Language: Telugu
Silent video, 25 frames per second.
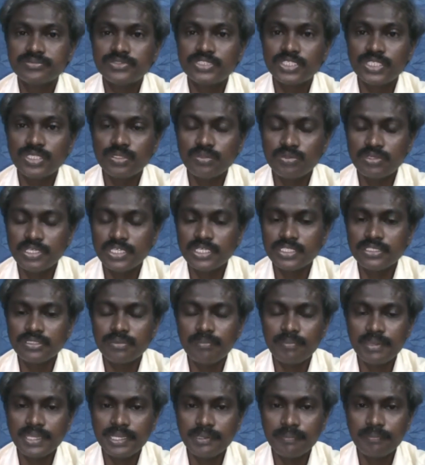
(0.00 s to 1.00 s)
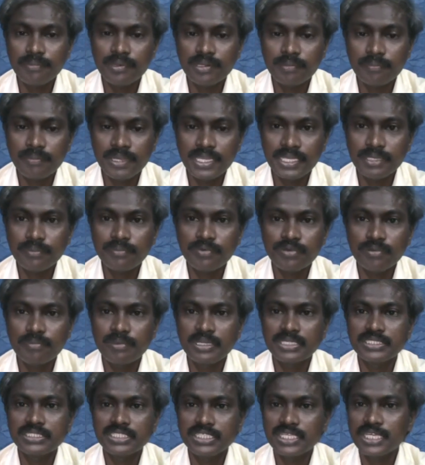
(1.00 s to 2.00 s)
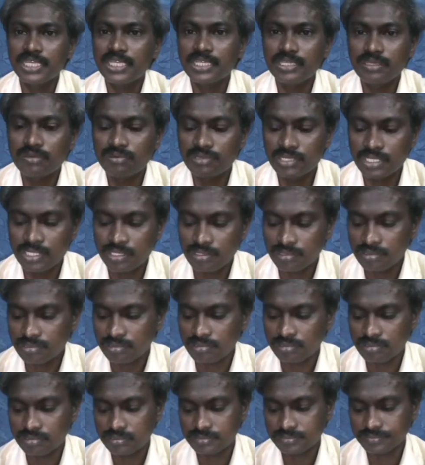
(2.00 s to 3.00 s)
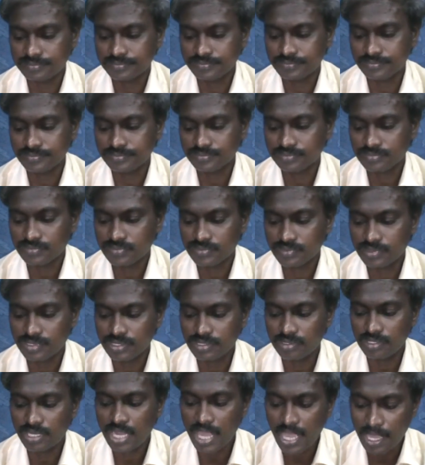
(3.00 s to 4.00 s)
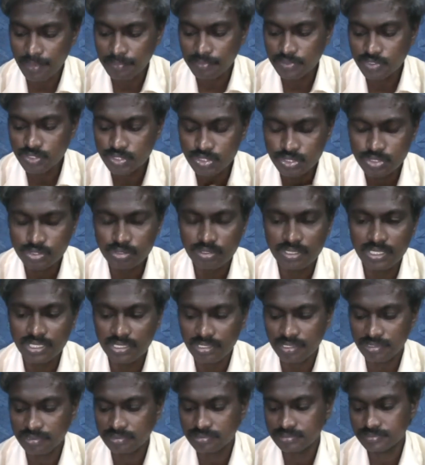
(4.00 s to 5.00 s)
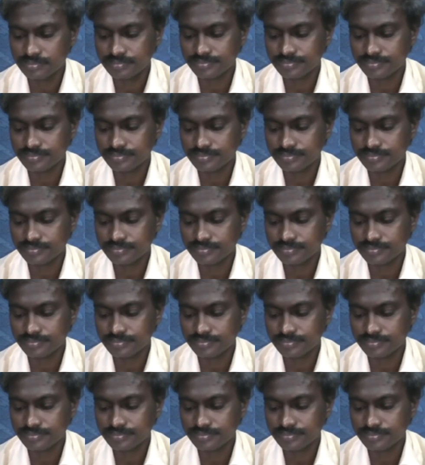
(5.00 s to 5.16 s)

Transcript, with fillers: దేవుడి ఎందు భయ భయము భక్తి కలిగి ఉండరు లాభం చూసుకుంటారు